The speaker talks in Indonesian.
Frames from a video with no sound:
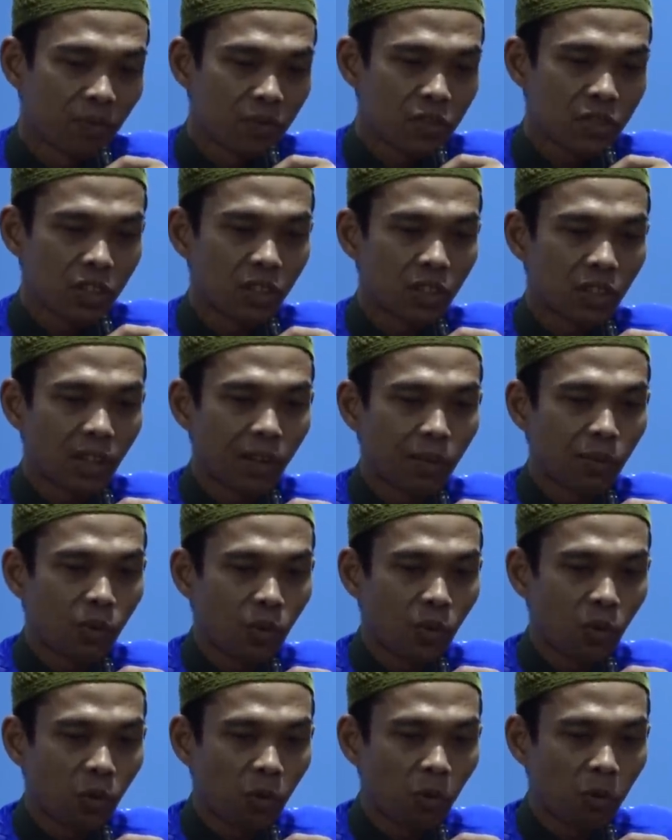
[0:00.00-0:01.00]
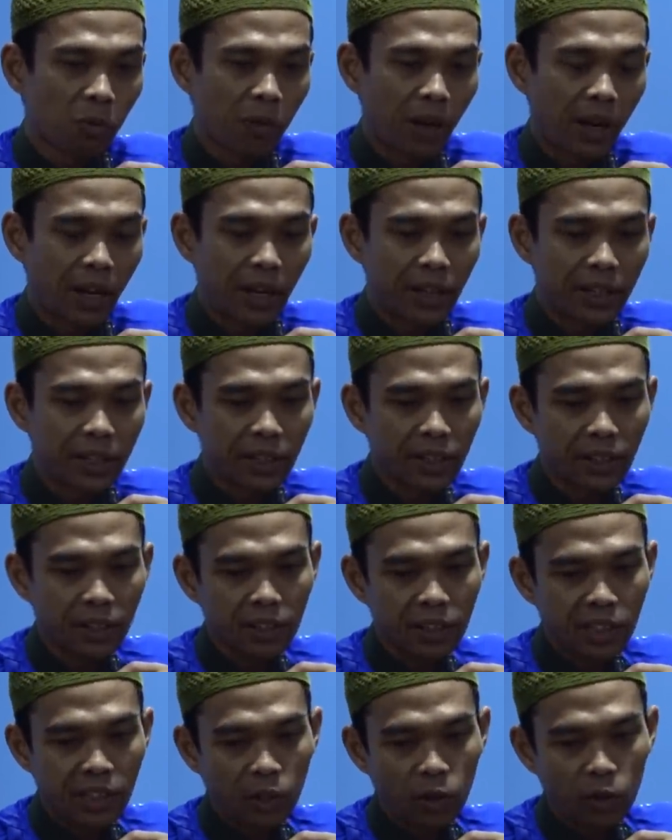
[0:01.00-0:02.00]
Cintamu bak air
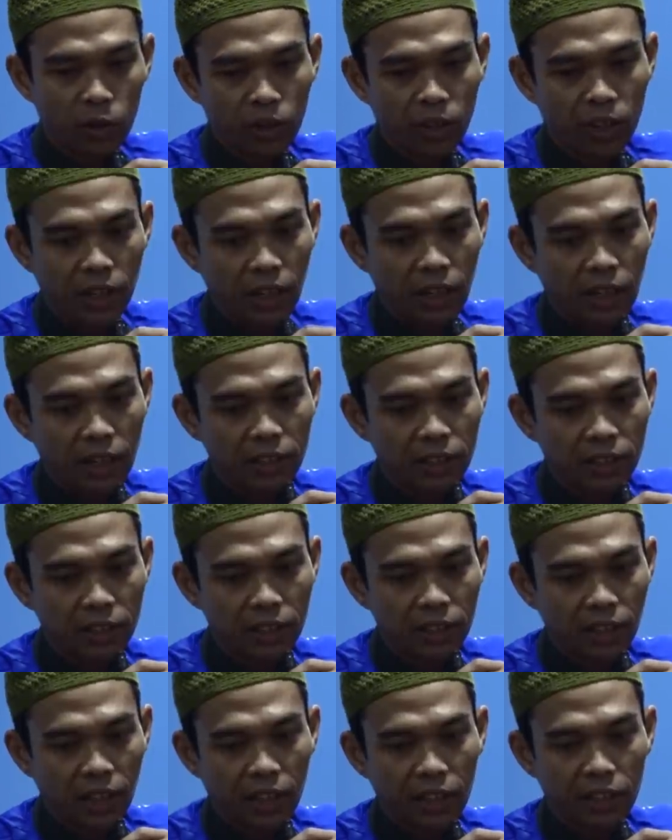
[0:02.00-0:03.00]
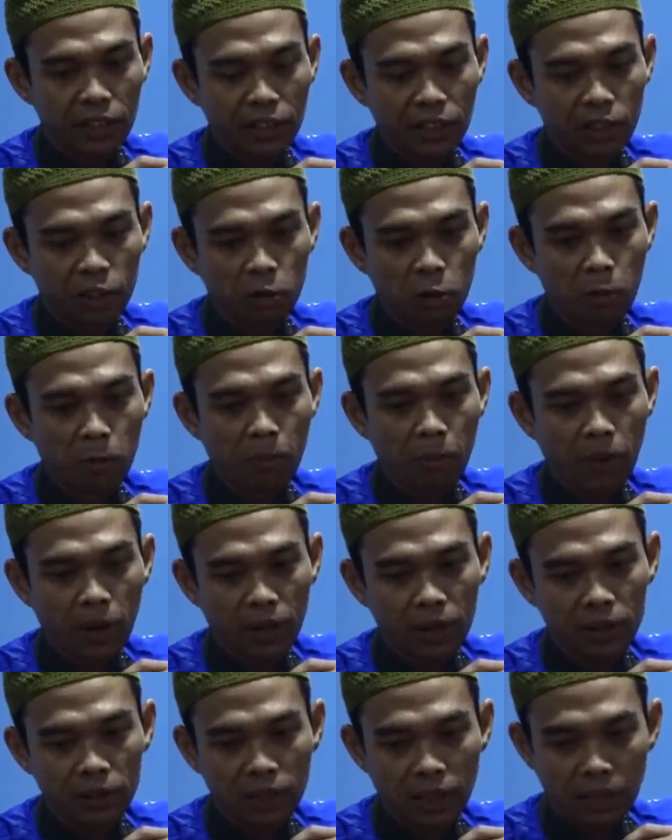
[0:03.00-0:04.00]
di daun keladi, airnya
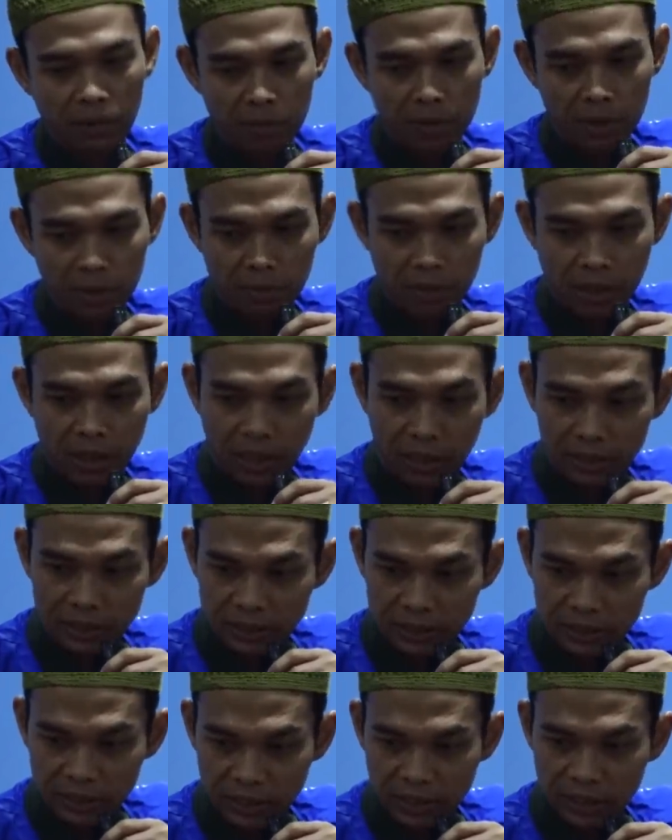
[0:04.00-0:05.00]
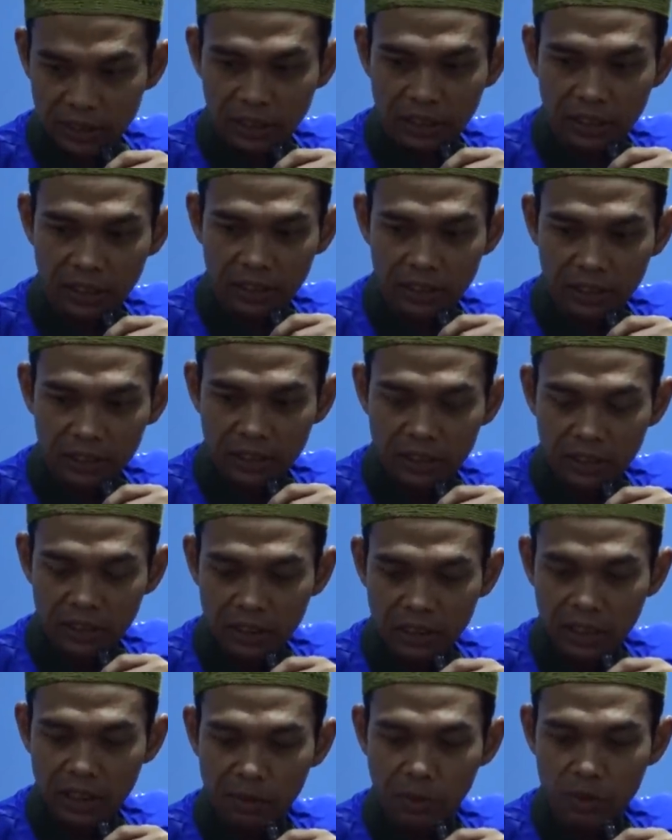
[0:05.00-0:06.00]
tumpah tak berbekas kata dia.
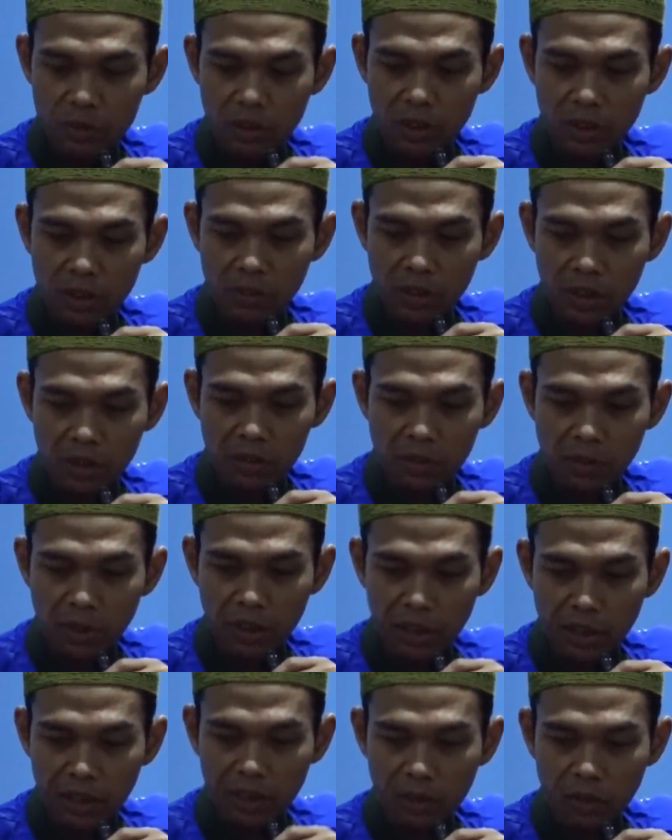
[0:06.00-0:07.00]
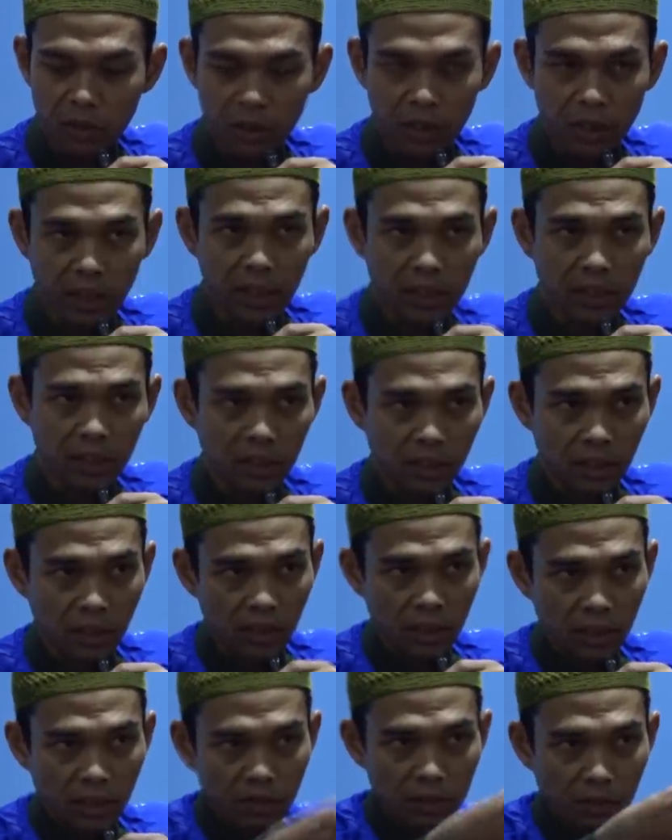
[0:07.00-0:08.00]
Kenapa Ustaz tiba-tiba ingat daun keladi?
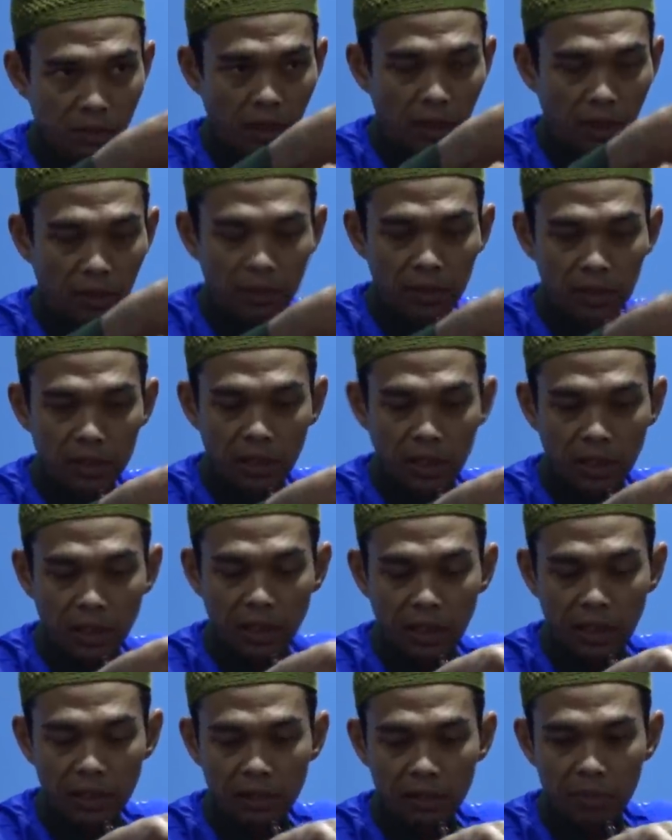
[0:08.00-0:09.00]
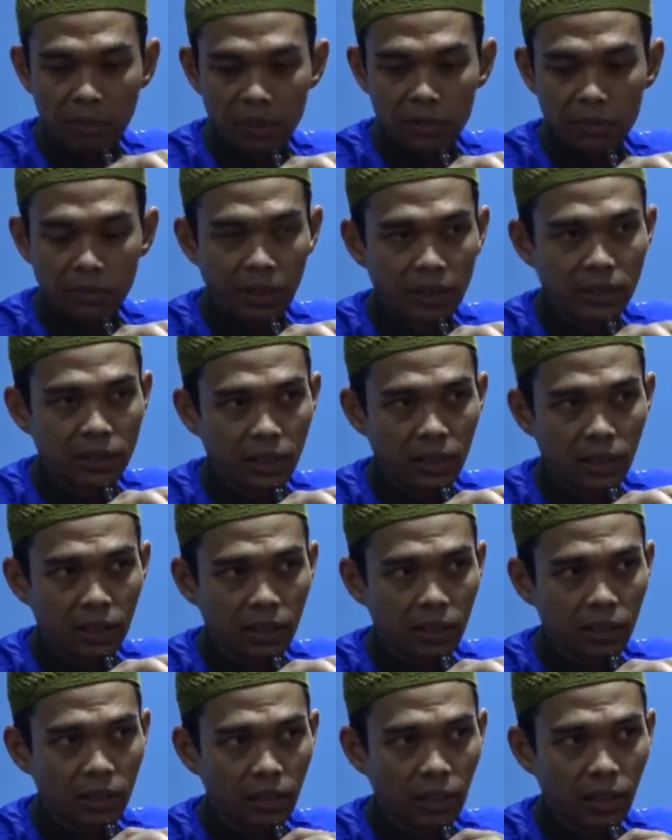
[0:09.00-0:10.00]
Semalam kita naik pas banjir,
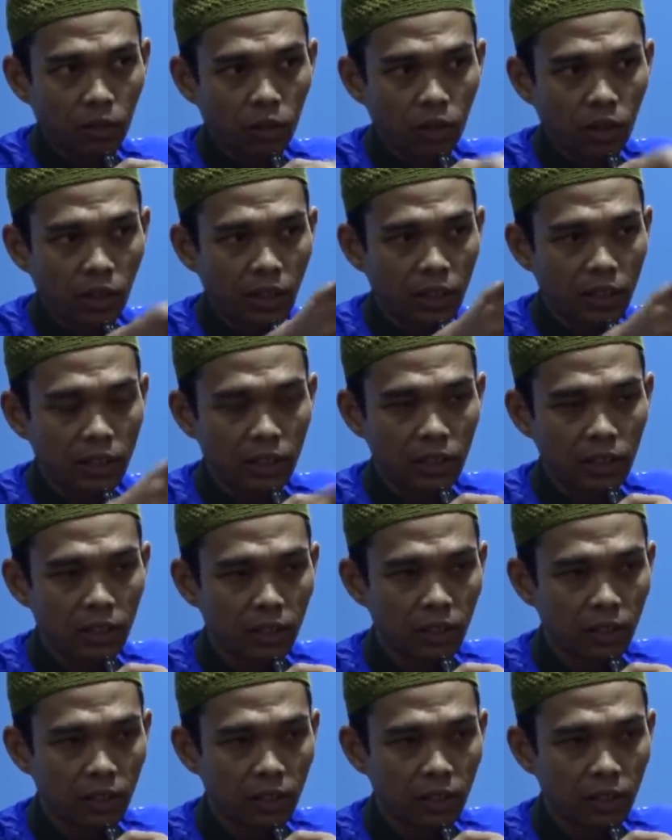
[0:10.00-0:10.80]
naik keladi.